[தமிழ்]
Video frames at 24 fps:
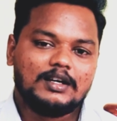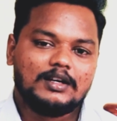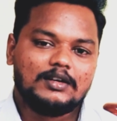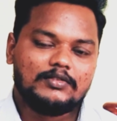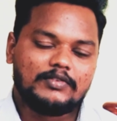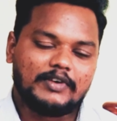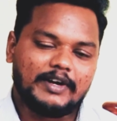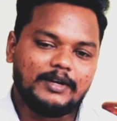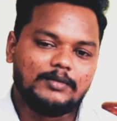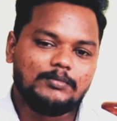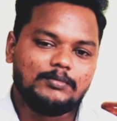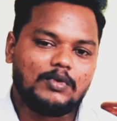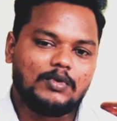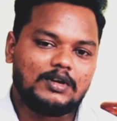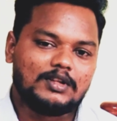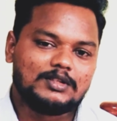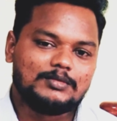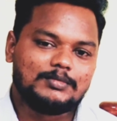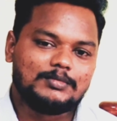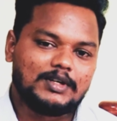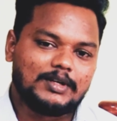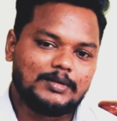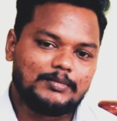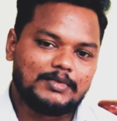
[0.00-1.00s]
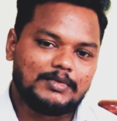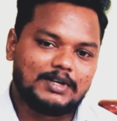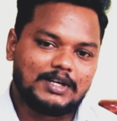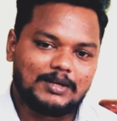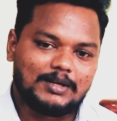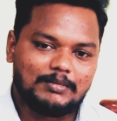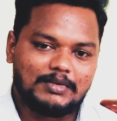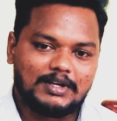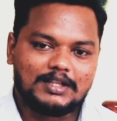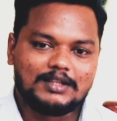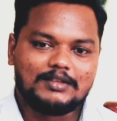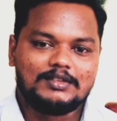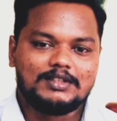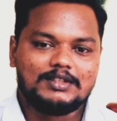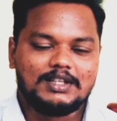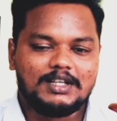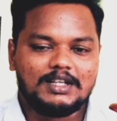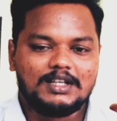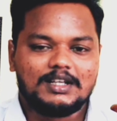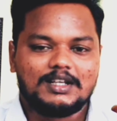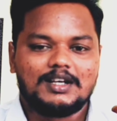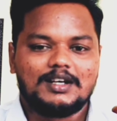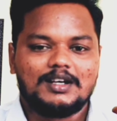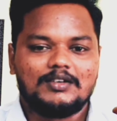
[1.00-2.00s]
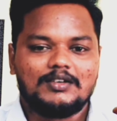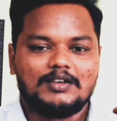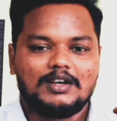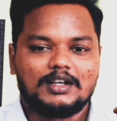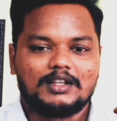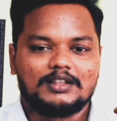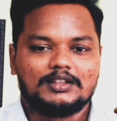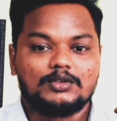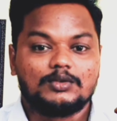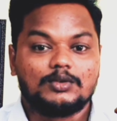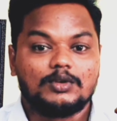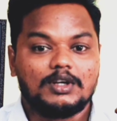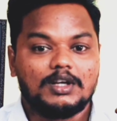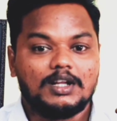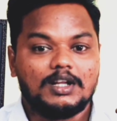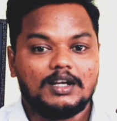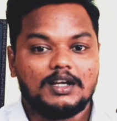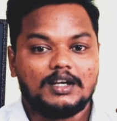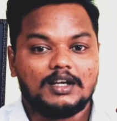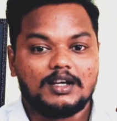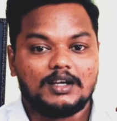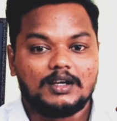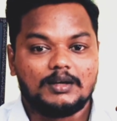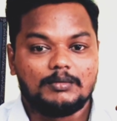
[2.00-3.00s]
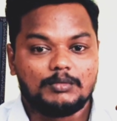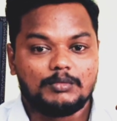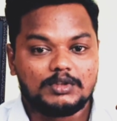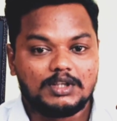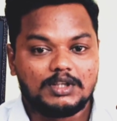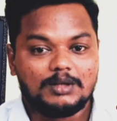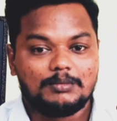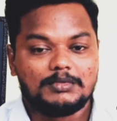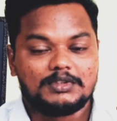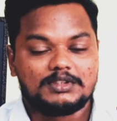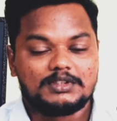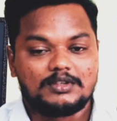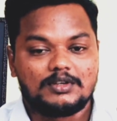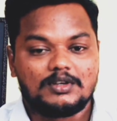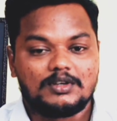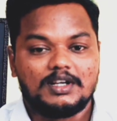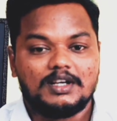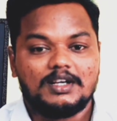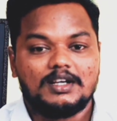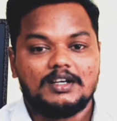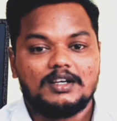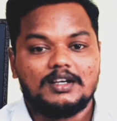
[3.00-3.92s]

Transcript: ஃபைன் போட்டது மட்டும் இல்லாமல் அதை வந்து நீங்கள் ரெண்டு வாரத்துக்குள்ளே முதலமைச்சரோட